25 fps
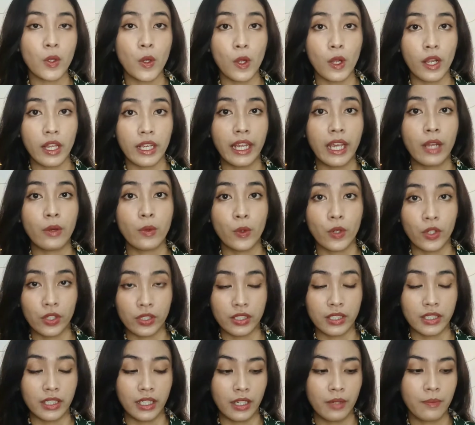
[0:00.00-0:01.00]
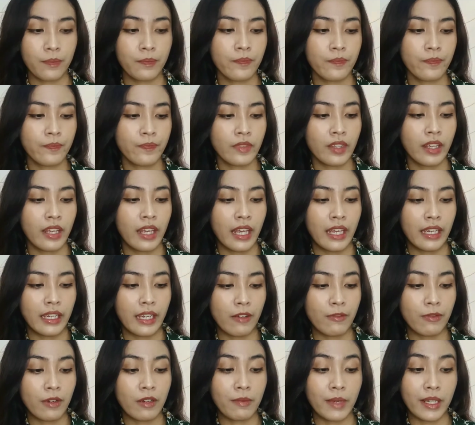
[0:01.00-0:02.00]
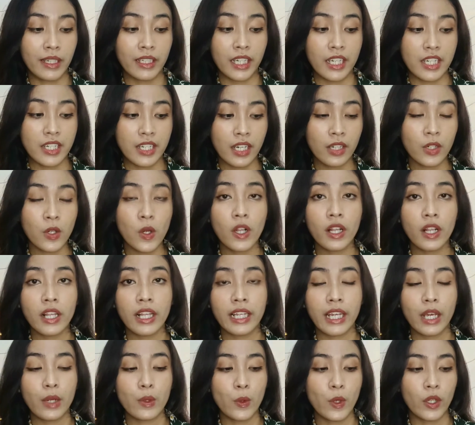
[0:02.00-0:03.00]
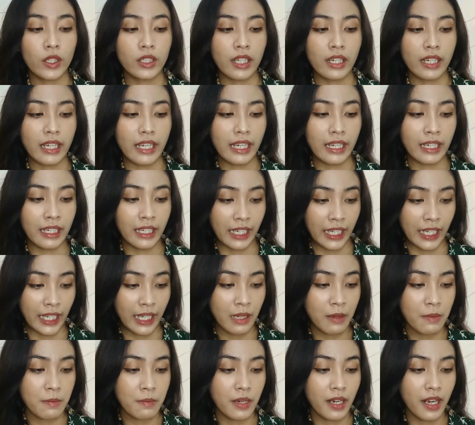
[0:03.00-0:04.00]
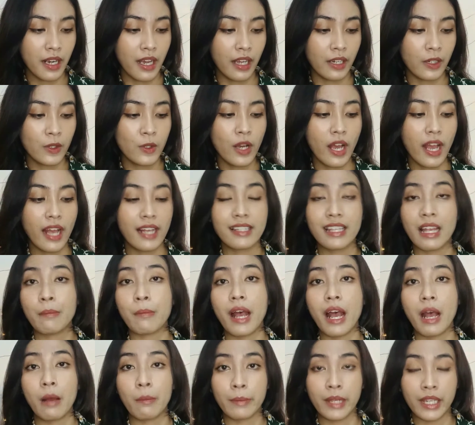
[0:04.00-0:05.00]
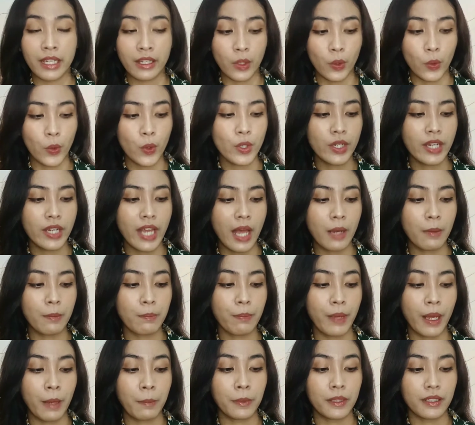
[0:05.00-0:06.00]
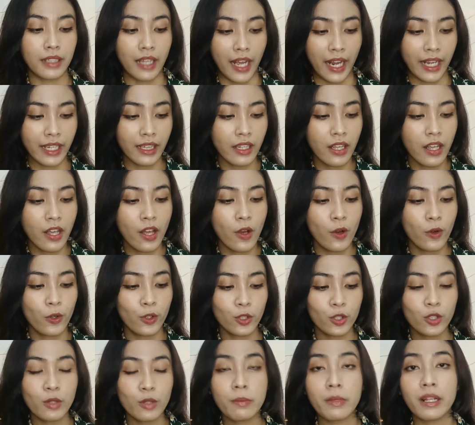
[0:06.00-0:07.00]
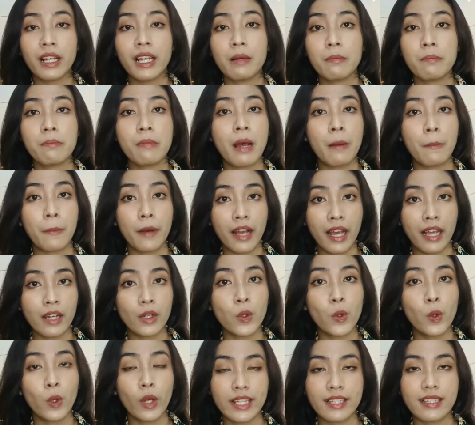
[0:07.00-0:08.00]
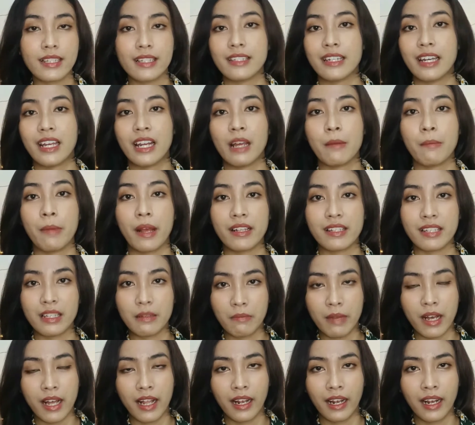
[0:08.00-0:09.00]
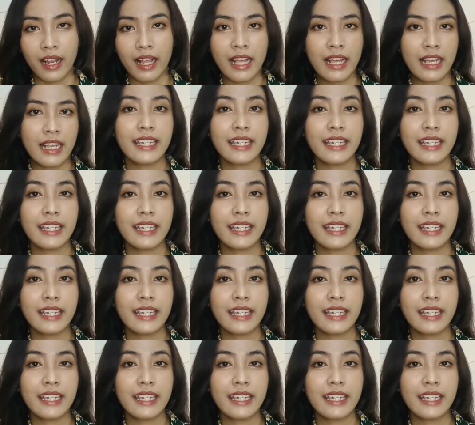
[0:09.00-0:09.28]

collagen water. Nah, fermentation collagen water ini mengandung asam amino dan peptide untuk melembabkan kulit secara maksimal.